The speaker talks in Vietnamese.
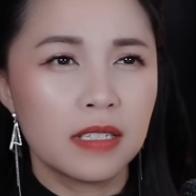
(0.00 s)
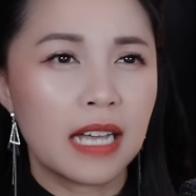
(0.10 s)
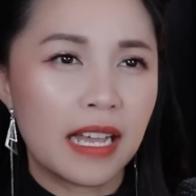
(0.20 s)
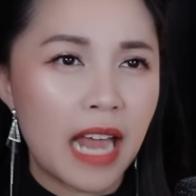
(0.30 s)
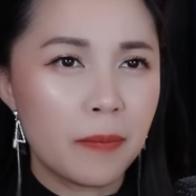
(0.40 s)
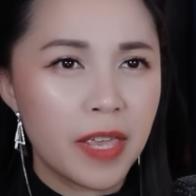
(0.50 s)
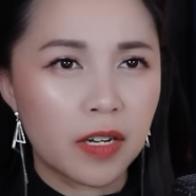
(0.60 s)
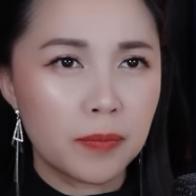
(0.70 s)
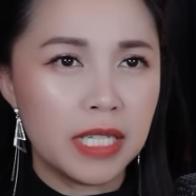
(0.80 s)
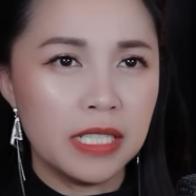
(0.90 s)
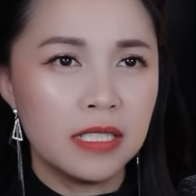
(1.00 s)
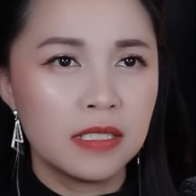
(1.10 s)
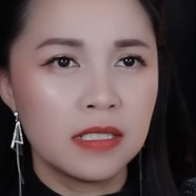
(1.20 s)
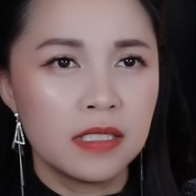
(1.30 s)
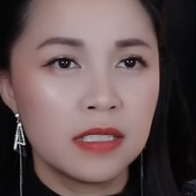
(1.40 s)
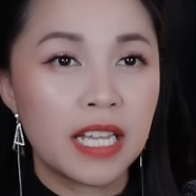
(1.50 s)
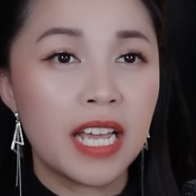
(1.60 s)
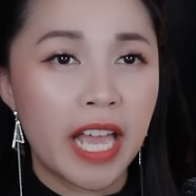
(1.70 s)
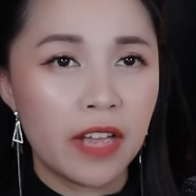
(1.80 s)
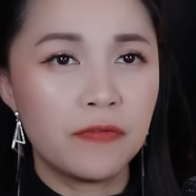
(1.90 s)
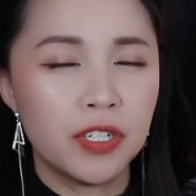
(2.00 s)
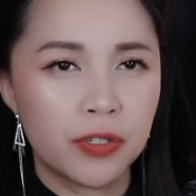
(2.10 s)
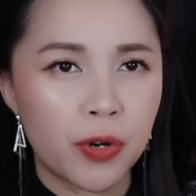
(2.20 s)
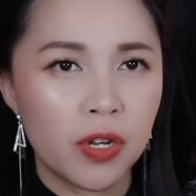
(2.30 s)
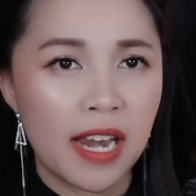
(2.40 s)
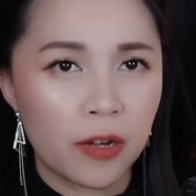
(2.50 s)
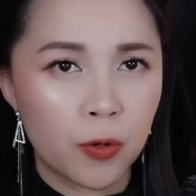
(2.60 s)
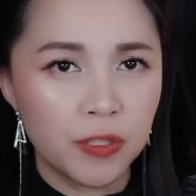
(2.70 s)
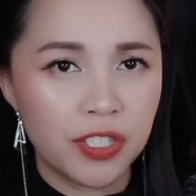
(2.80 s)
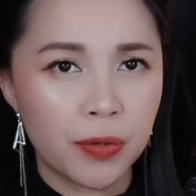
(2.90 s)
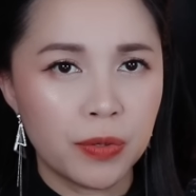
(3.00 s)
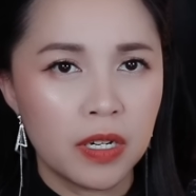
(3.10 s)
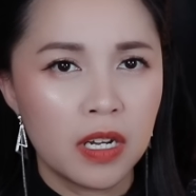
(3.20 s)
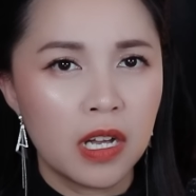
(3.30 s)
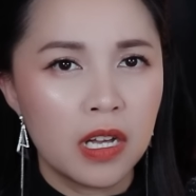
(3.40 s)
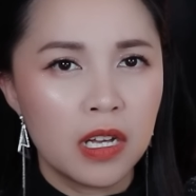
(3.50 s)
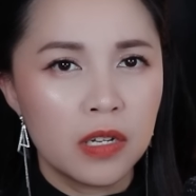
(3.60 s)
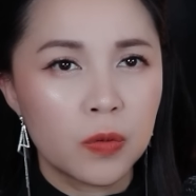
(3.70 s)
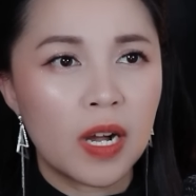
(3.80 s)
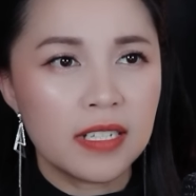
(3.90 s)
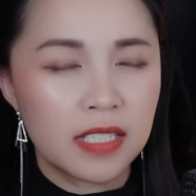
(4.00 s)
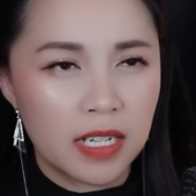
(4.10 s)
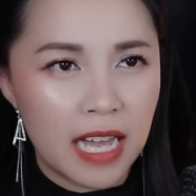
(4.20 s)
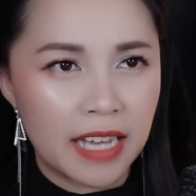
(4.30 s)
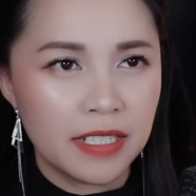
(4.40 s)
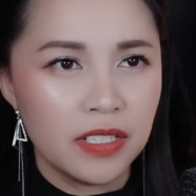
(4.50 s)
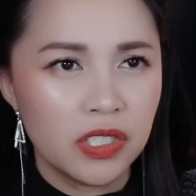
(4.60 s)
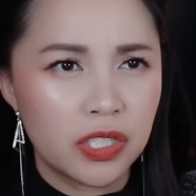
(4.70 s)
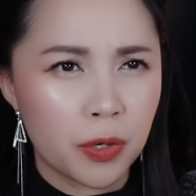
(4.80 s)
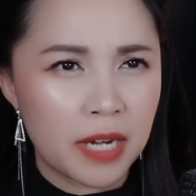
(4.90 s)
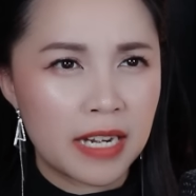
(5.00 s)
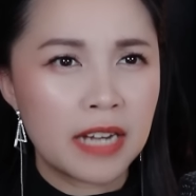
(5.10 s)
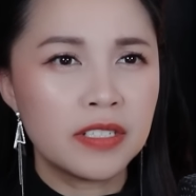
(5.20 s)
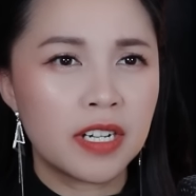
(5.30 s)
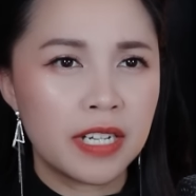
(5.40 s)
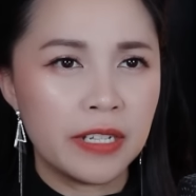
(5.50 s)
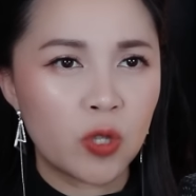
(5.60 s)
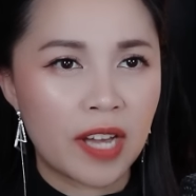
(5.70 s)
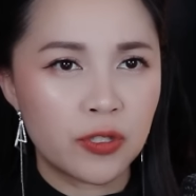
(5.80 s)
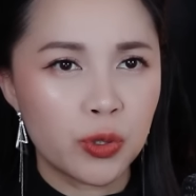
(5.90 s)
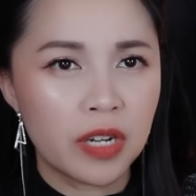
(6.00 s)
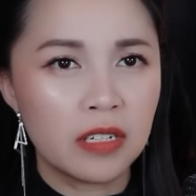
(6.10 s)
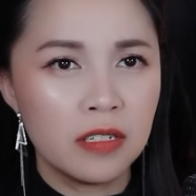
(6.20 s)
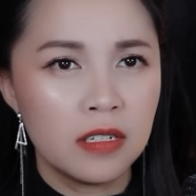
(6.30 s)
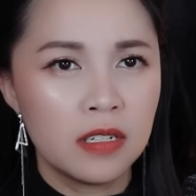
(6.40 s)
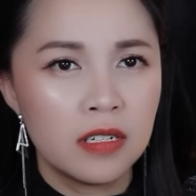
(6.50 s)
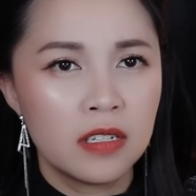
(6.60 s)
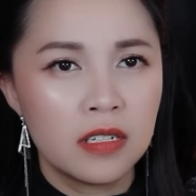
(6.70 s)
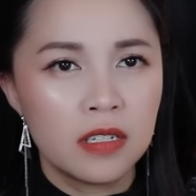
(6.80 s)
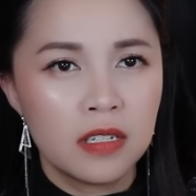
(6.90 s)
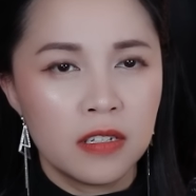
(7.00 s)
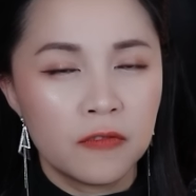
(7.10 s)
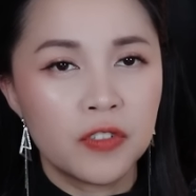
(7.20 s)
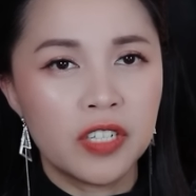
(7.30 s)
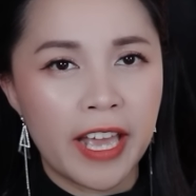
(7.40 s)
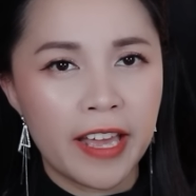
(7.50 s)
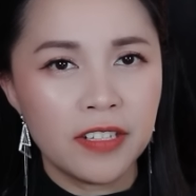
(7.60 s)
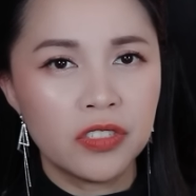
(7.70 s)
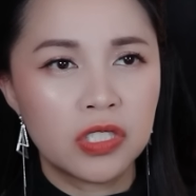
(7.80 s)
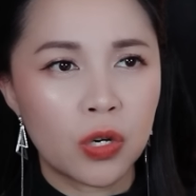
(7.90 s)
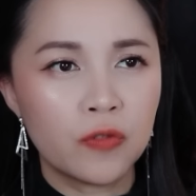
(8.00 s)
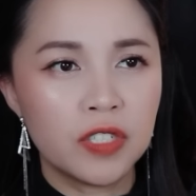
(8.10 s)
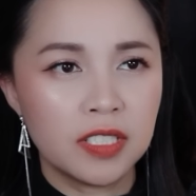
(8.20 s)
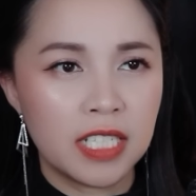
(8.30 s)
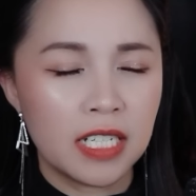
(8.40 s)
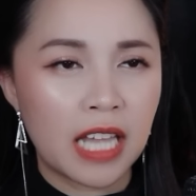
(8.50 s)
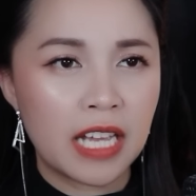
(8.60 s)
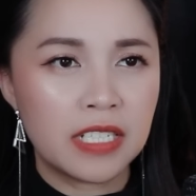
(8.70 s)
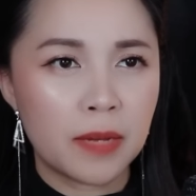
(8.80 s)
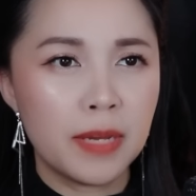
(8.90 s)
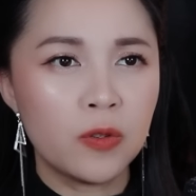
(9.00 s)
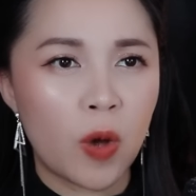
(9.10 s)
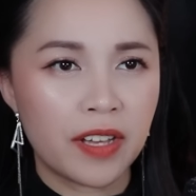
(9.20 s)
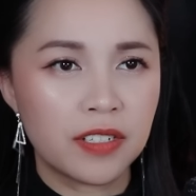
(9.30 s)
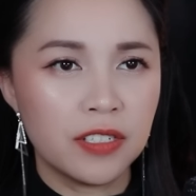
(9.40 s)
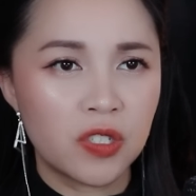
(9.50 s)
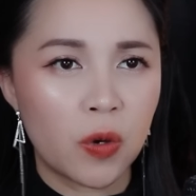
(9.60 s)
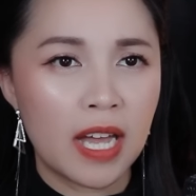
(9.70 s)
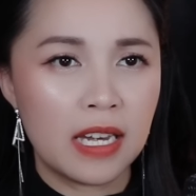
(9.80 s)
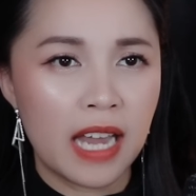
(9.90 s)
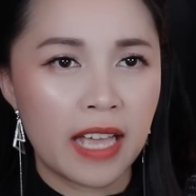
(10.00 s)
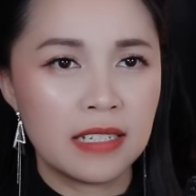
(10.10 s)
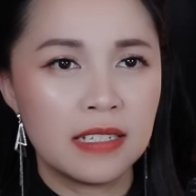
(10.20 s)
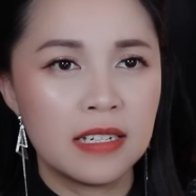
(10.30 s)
Cả đám giật mình. Tiếng hét vừa rồi là của Châu. Quá sợ hãi, Châu đã đánh rơi điện thoại xuống đất. Vừa hét, Châu vừa chỉ tay ra bên ngoài cửa sổ hành lang.